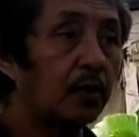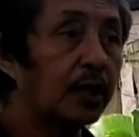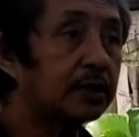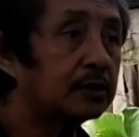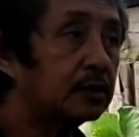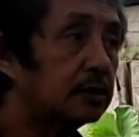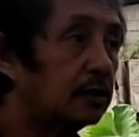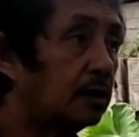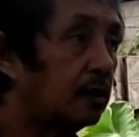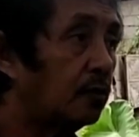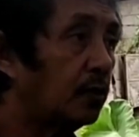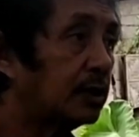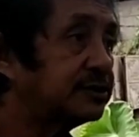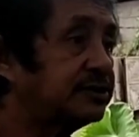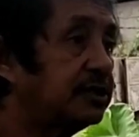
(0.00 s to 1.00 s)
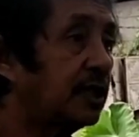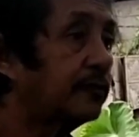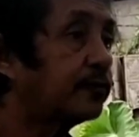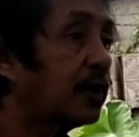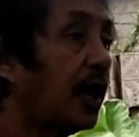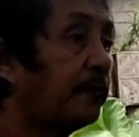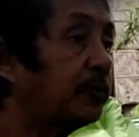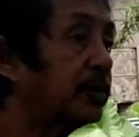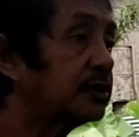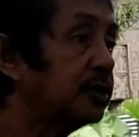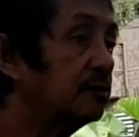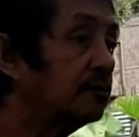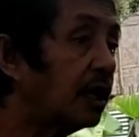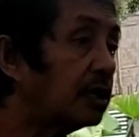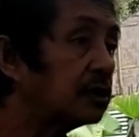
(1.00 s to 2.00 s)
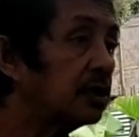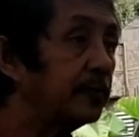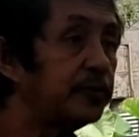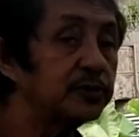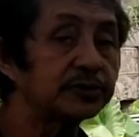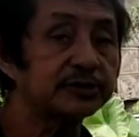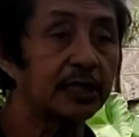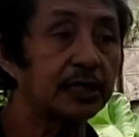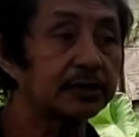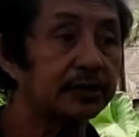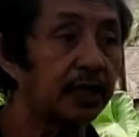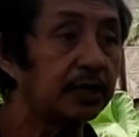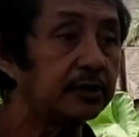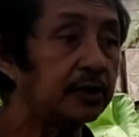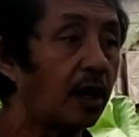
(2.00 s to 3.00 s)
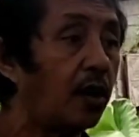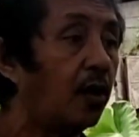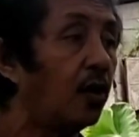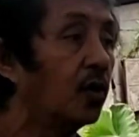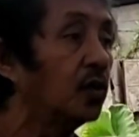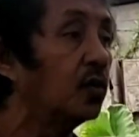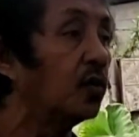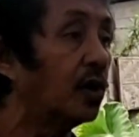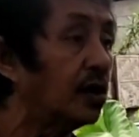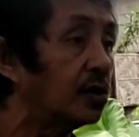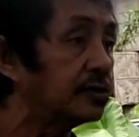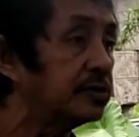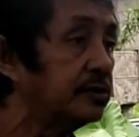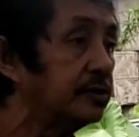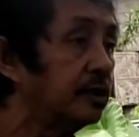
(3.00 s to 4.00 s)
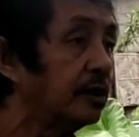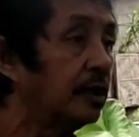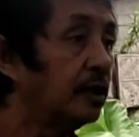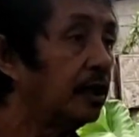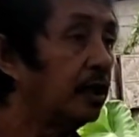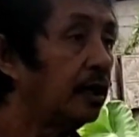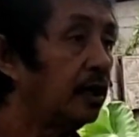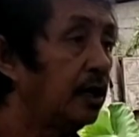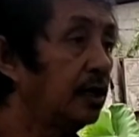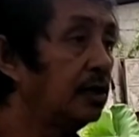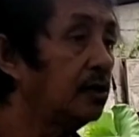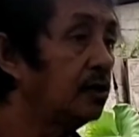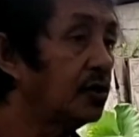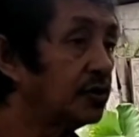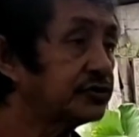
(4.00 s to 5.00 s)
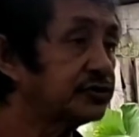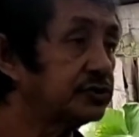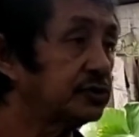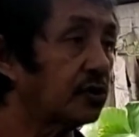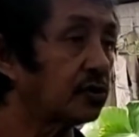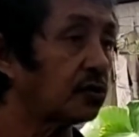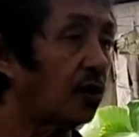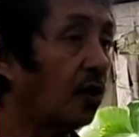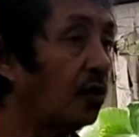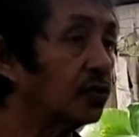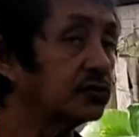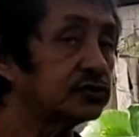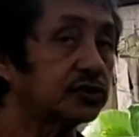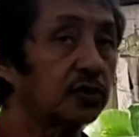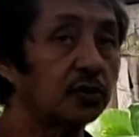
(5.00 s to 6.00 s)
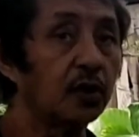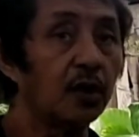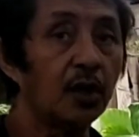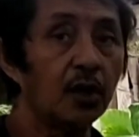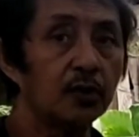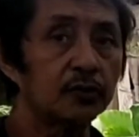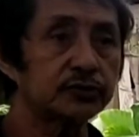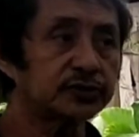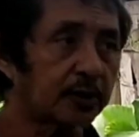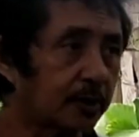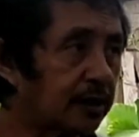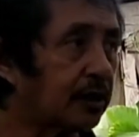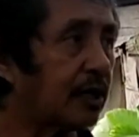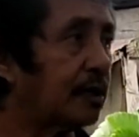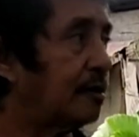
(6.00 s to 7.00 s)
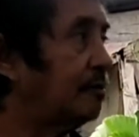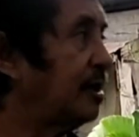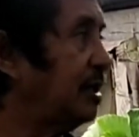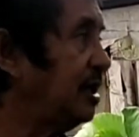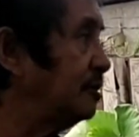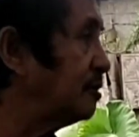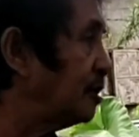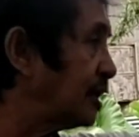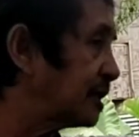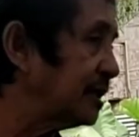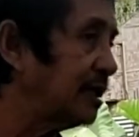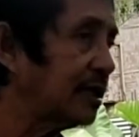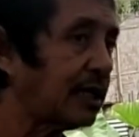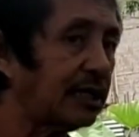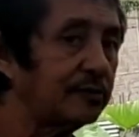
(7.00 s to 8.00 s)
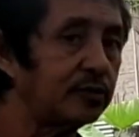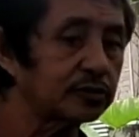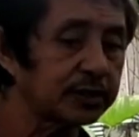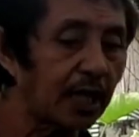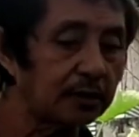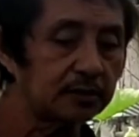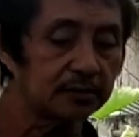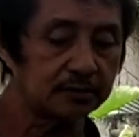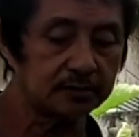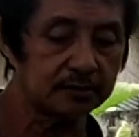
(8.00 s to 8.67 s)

What, what shall profit a man if you shall gain a whole world and lose your own soul? Kung sa ano, maimo lagi ng kalibutan.